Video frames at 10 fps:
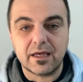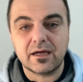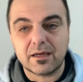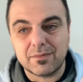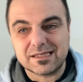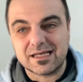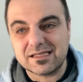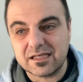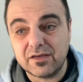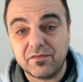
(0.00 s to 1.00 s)
è anche
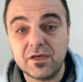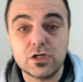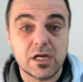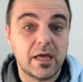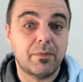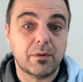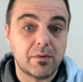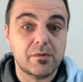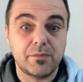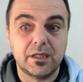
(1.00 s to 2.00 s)
abbastanza difficile e
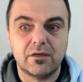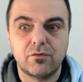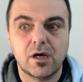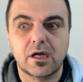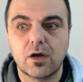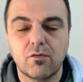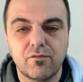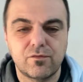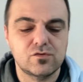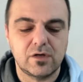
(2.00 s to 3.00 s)
probabilmente vi ho anche
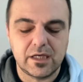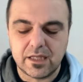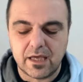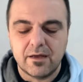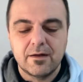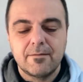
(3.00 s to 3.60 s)
confuso le idee.